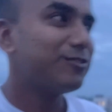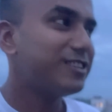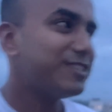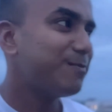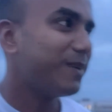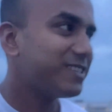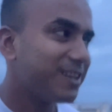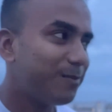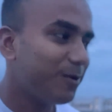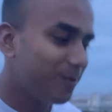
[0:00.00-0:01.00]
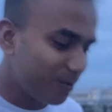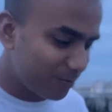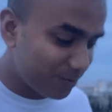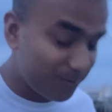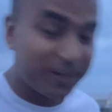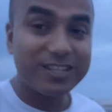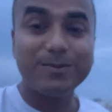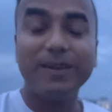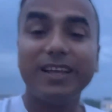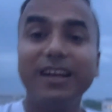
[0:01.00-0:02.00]
जैसे पैसा आप लोगों को जो बोनस
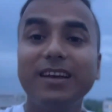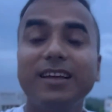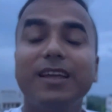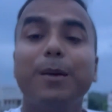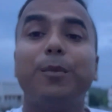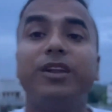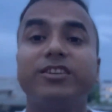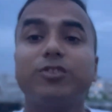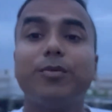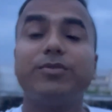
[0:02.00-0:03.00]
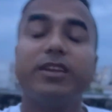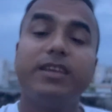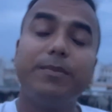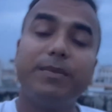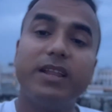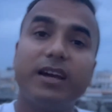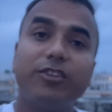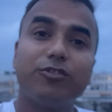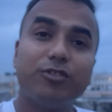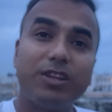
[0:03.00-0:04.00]
मिलेगा बोनस को आपसे ये मिलेगा
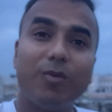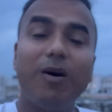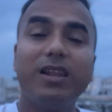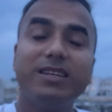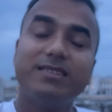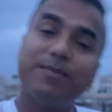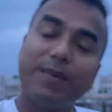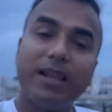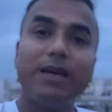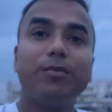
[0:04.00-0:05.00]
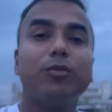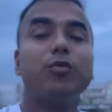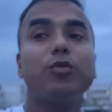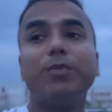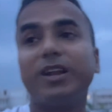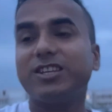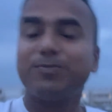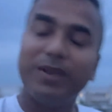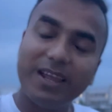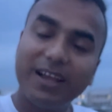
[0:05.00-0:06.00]
दोस्तों दिवाली से पहले आप लोगों को बोनस
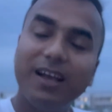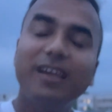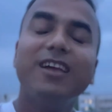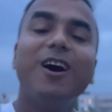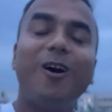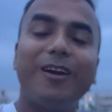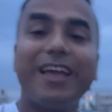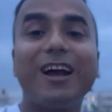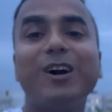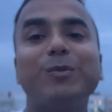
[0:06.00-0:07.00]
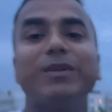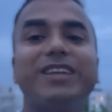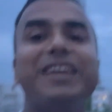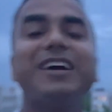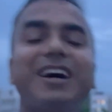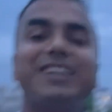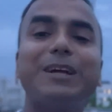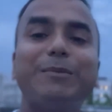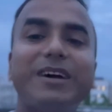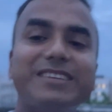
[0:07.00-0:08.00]
मिलेगा और अकाउंट में डायरेक्ट
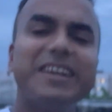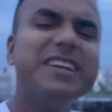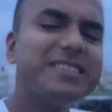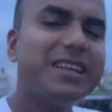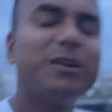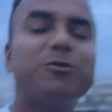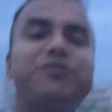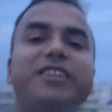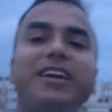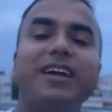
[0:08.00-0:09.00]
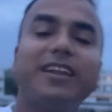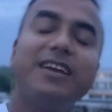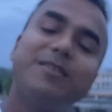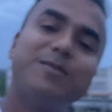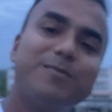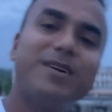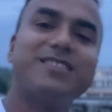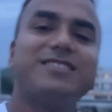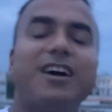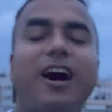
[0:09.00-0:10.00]
खाता में आ जाएगा इसके लिए कुछ नहीं करना है
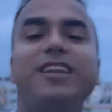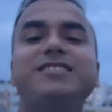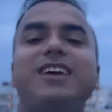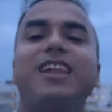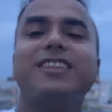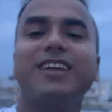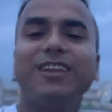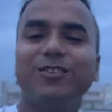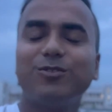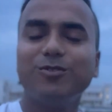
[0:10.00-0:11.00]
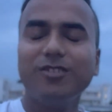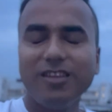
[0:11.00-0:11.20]
बस हर साल आता है दोस्तों